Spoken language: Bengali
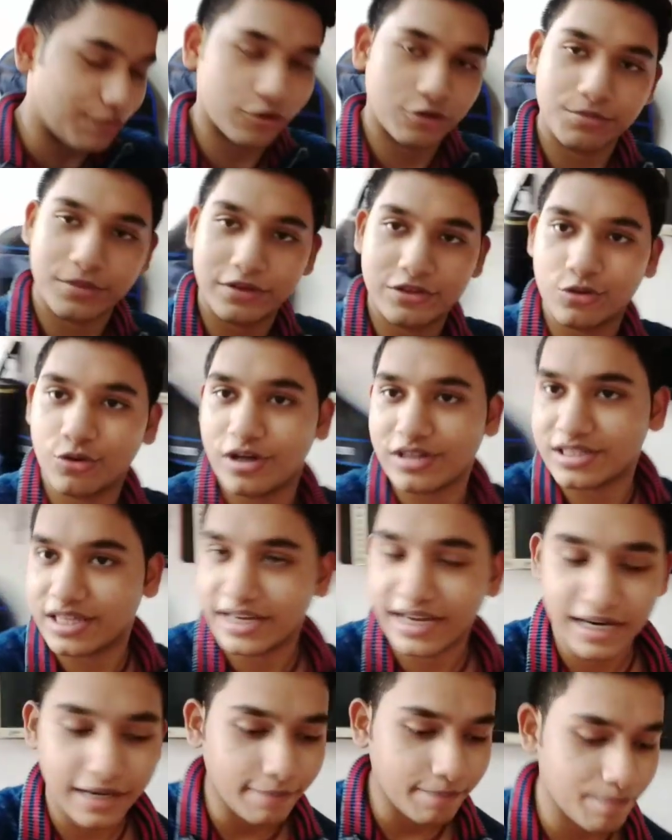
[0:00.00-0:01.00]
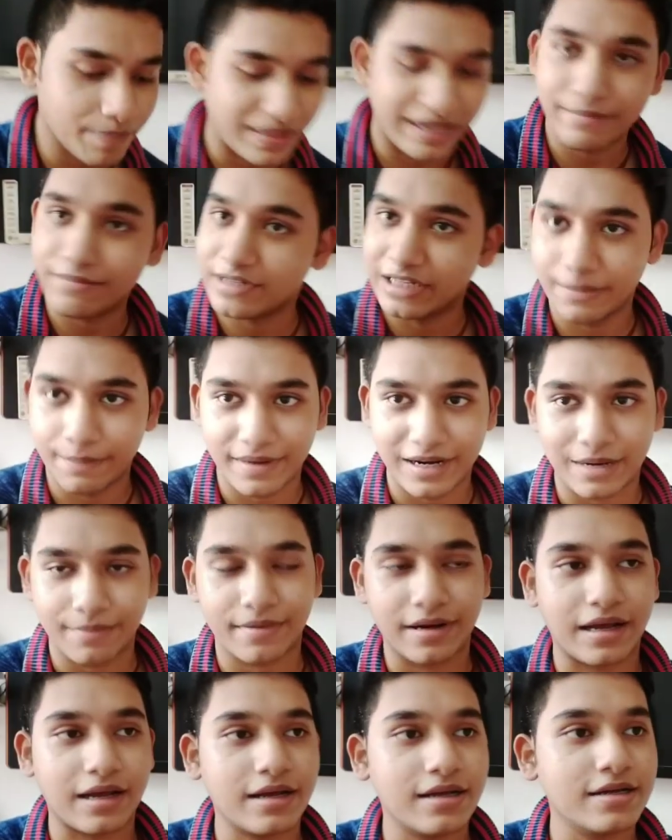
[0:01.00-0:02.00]
আমি প্রথমে চৌরাস্তা গেলাম এমসিল
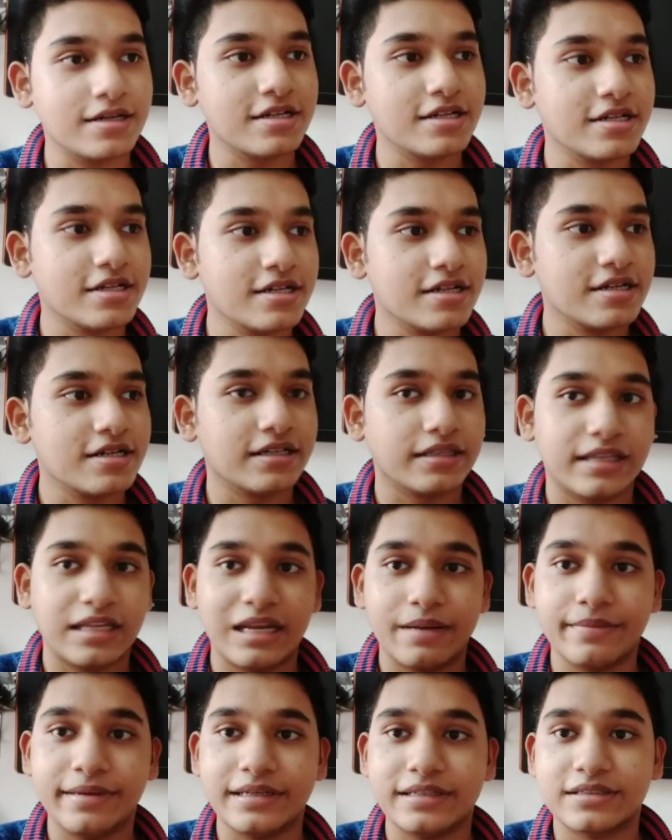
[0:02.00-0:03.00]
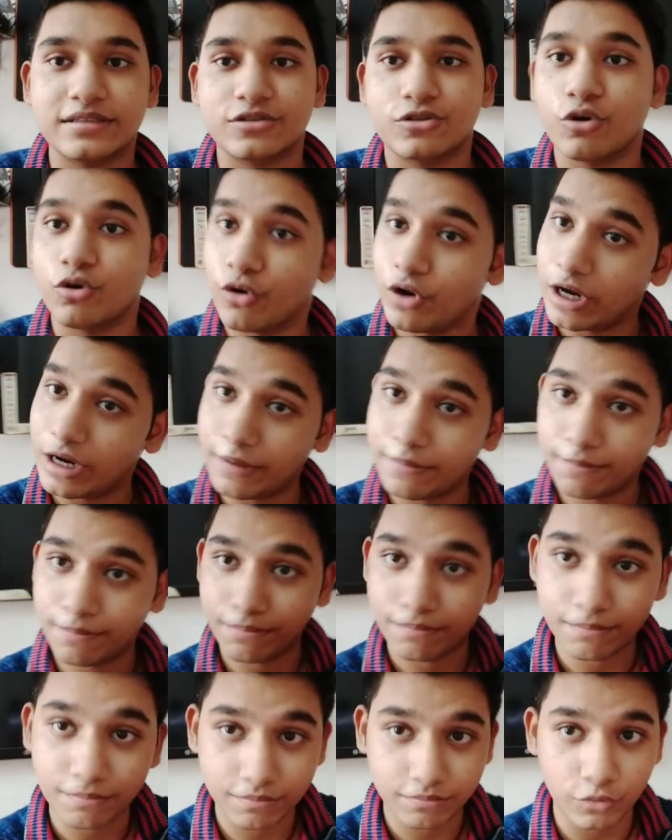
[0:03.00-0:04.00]
পেলাম না দেন আমি সৌরভের
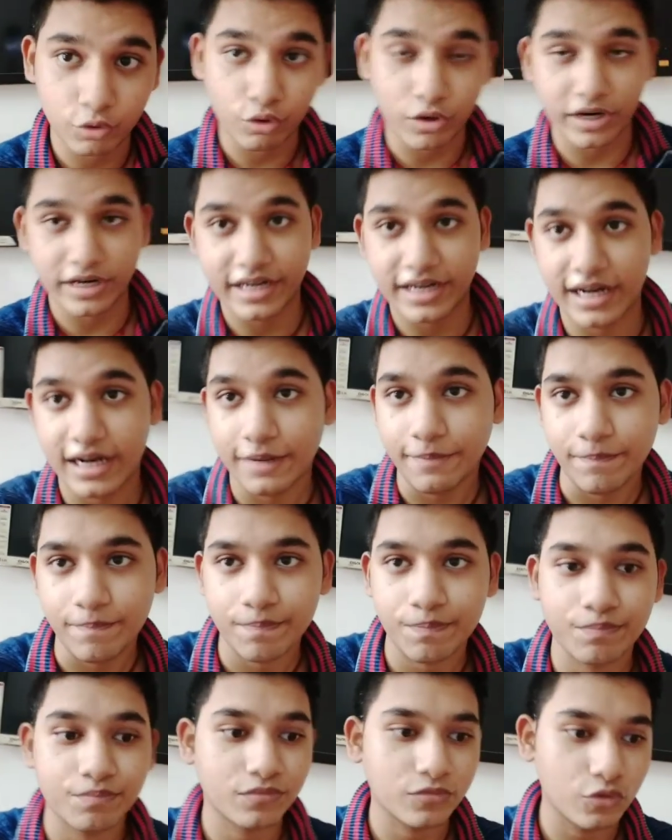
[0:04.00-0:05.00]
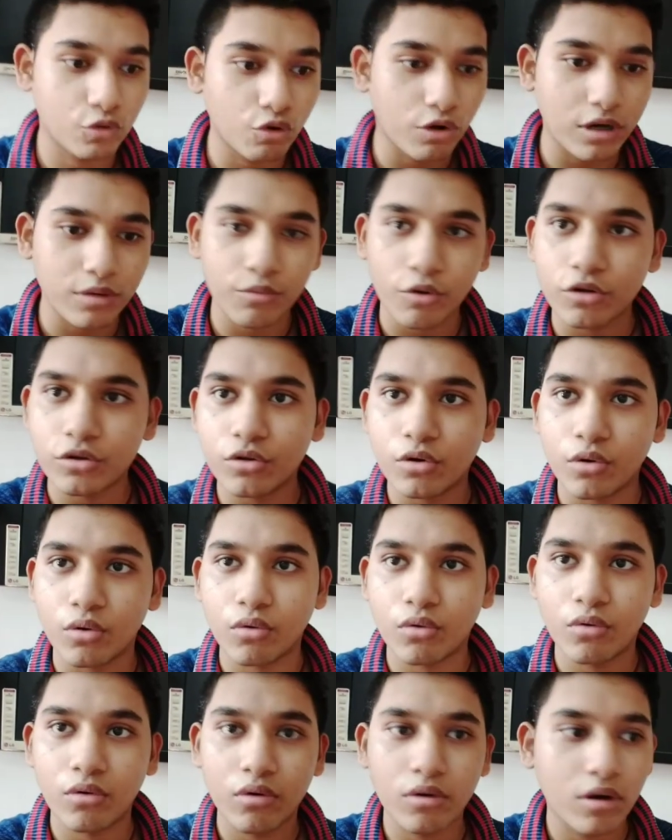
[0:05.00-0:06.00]
দোকানে গেলাম দোকান বন্ধ
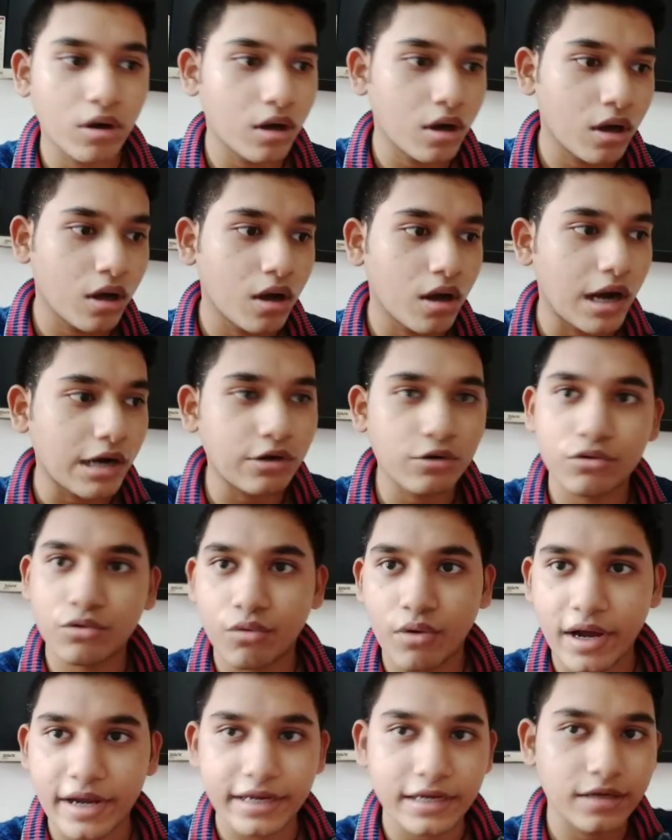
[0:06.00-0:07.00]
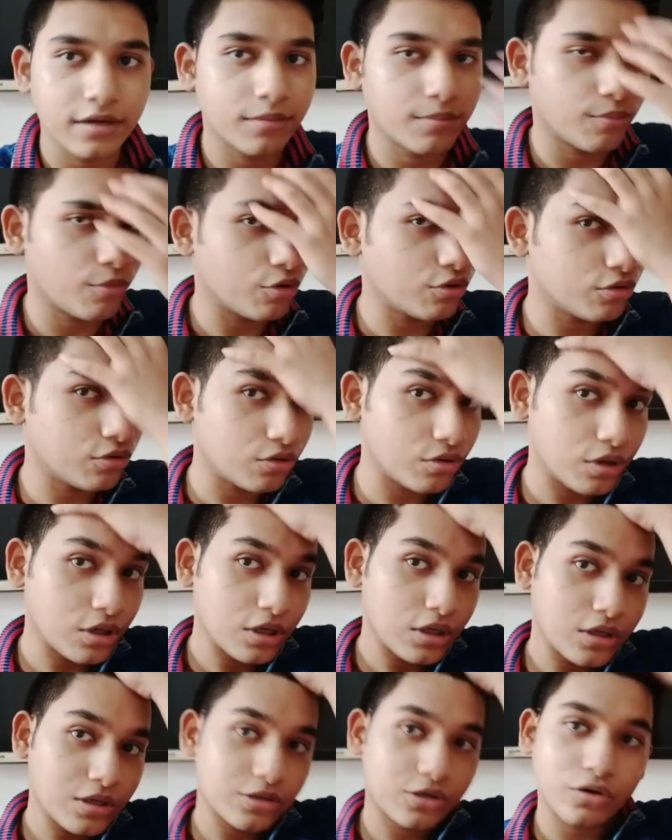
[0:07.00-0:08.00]
আর নো ওয়াই বন্ধ
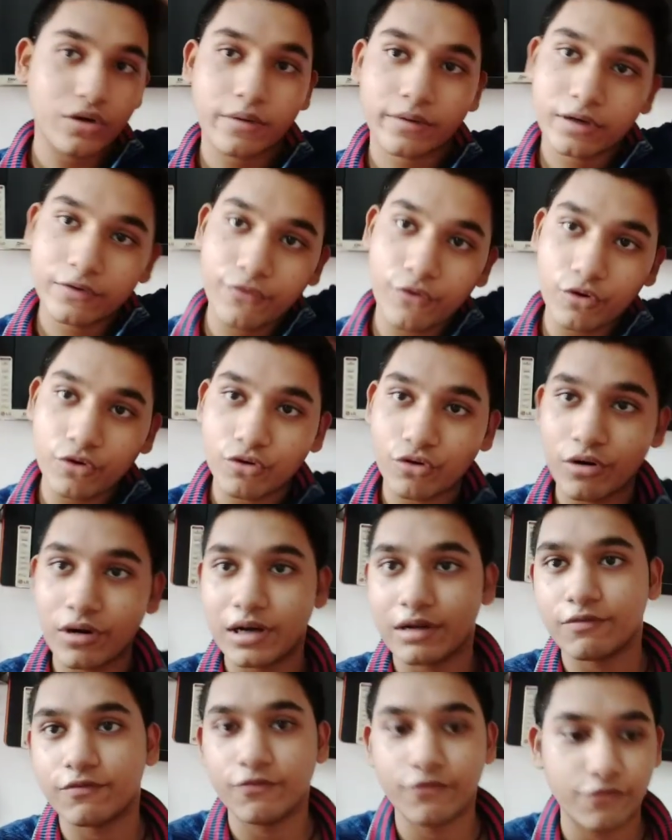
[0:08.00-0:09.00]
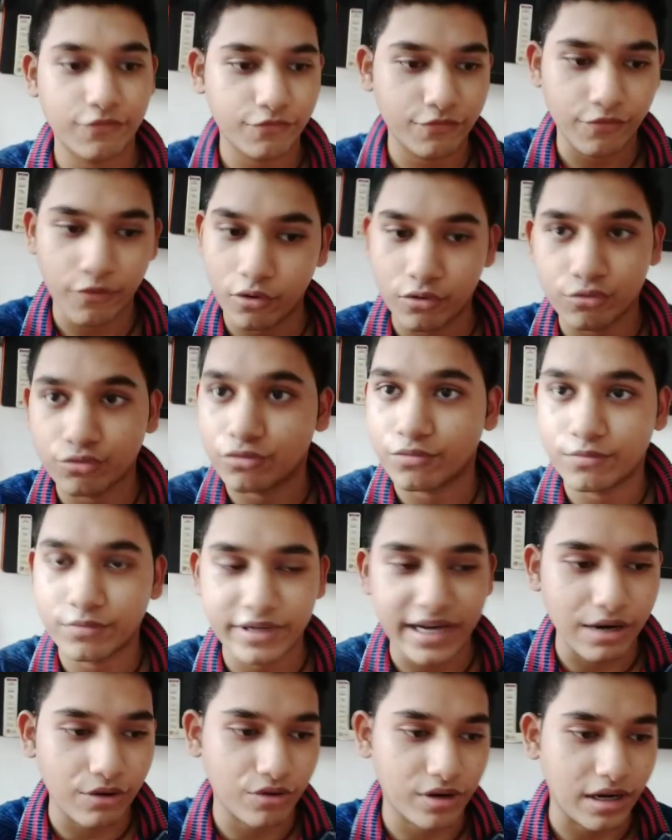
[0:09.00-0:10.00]
সৌরভকে ফোন করলাম ফোন
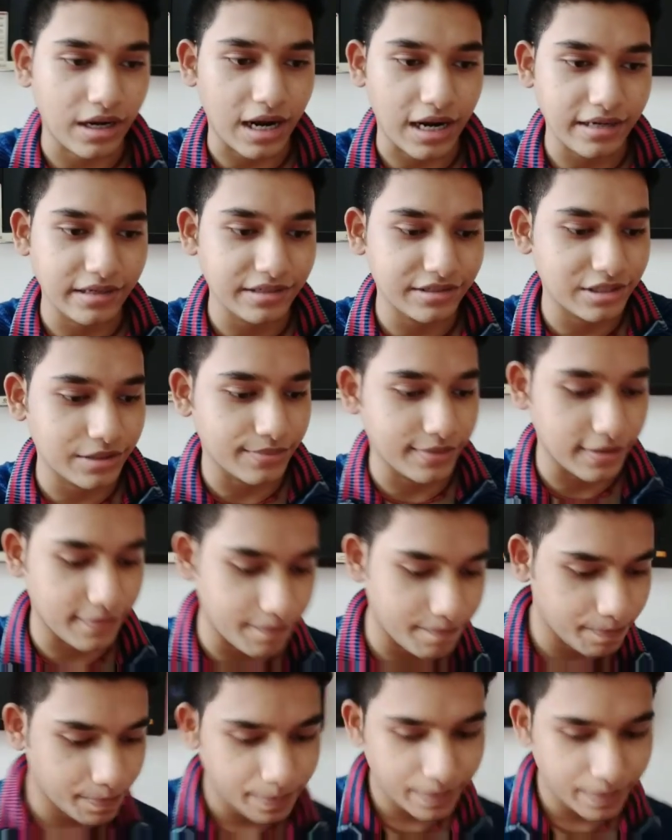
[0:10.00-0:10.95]
গেল না বলে